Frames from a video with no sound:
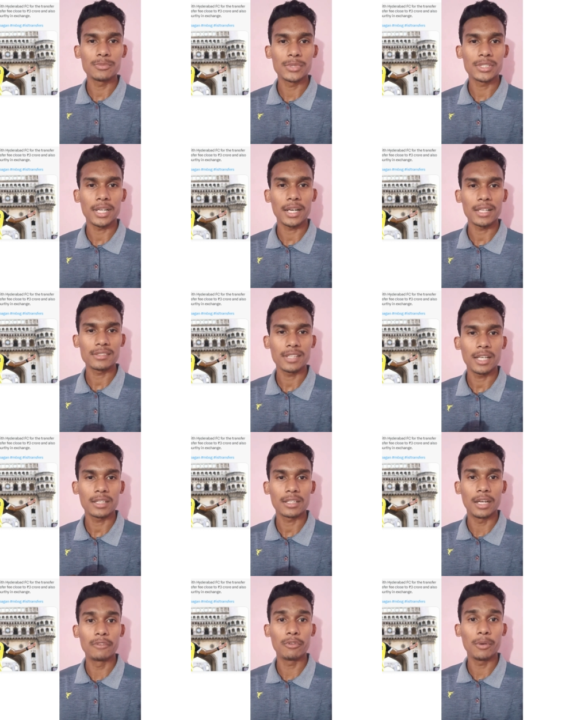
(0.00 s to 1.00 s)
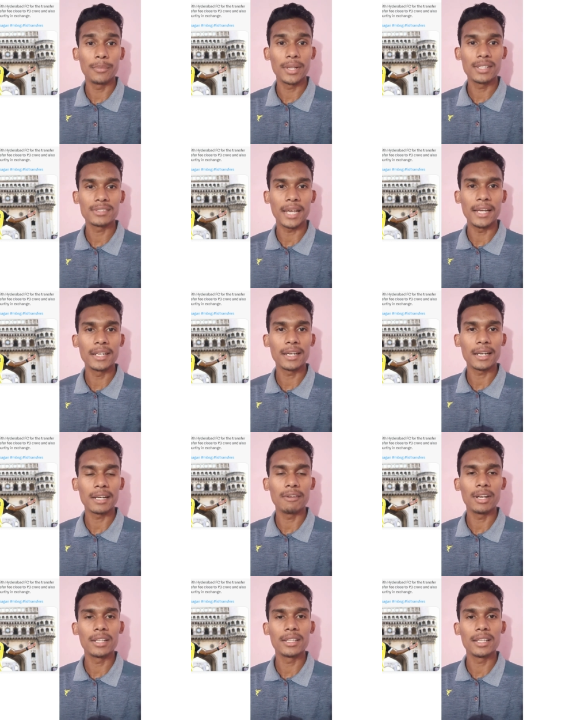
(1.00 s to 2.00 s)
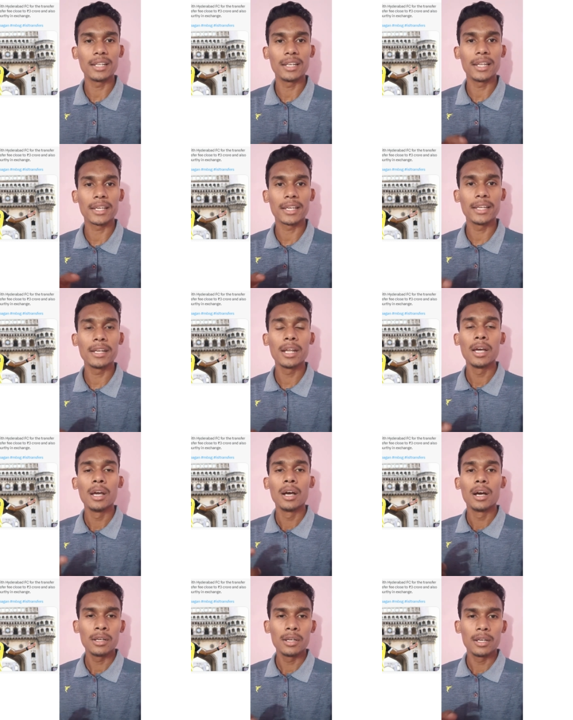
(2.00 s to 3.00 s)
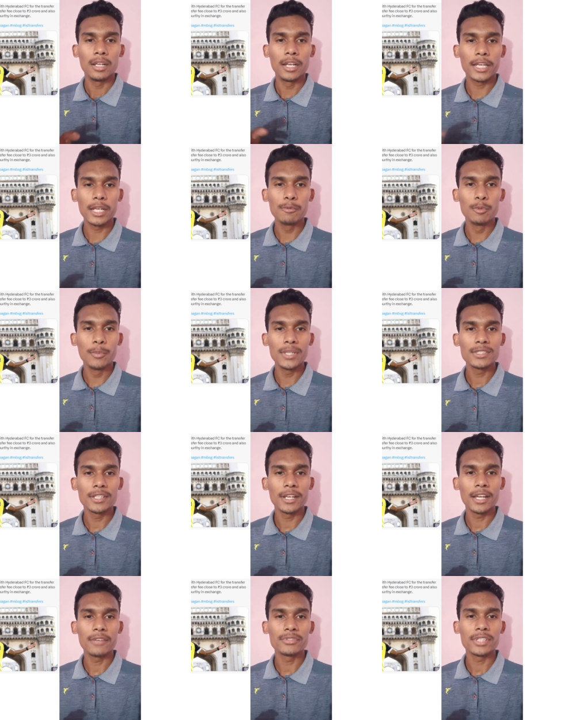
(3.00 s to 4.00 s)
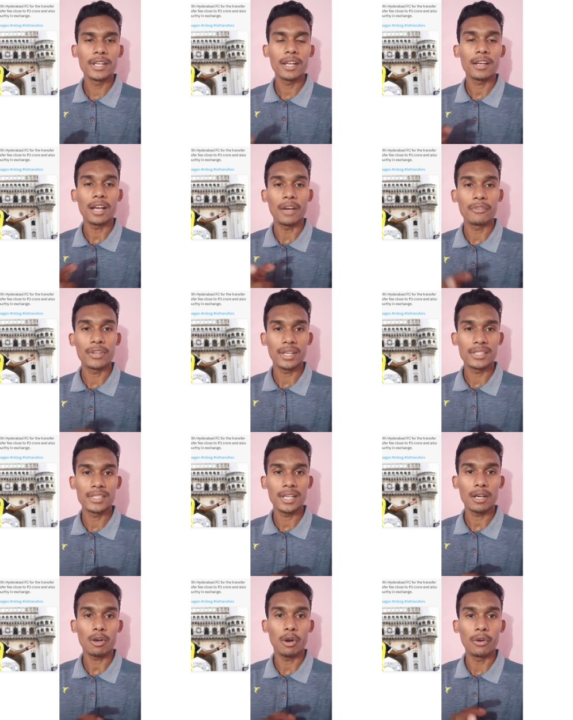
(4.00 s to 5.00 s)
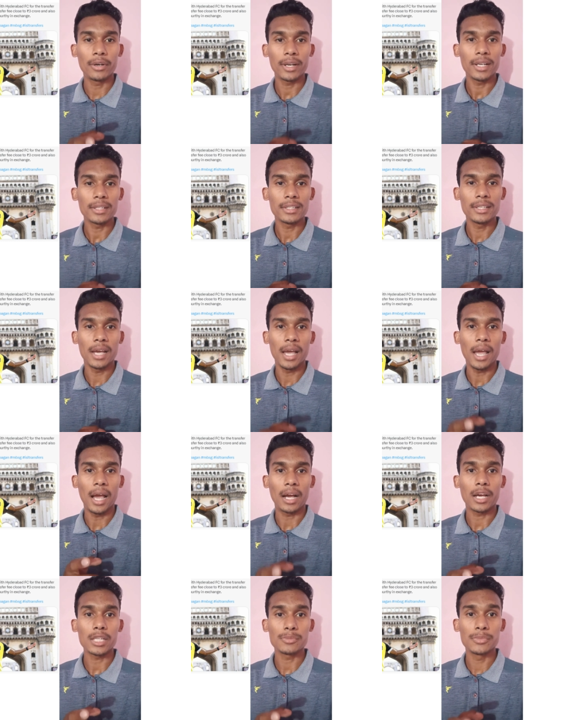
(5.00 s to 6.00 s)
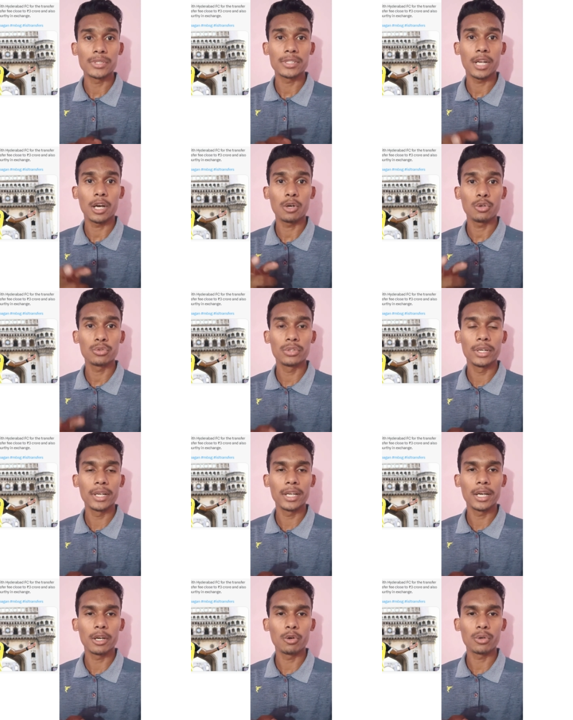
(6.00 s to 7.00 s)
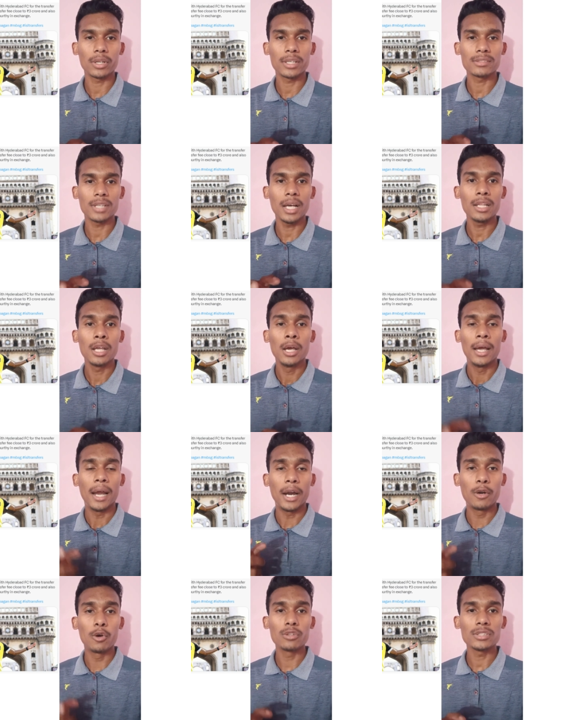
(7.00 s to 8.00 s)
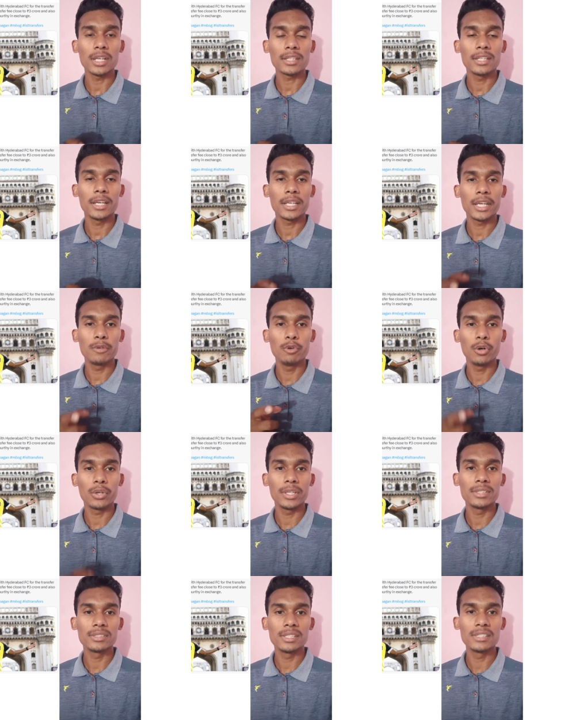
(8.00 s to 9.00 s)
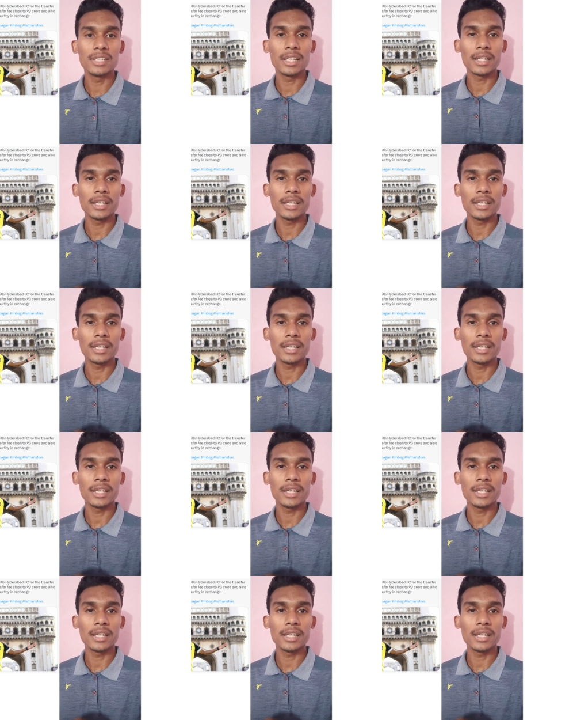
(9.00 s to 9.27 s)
मिश्रा के साथ कंफर्म डील साइन करने वाली थी लेकिन लेकिन मुंबई सिटी एफ ने काफी अच्छा कॉन्ट्रैक्ट दिया है आकाश मिश्रा को थ्री करोड़ के साथ एंड हो सकते हैं कि वो इस सीजन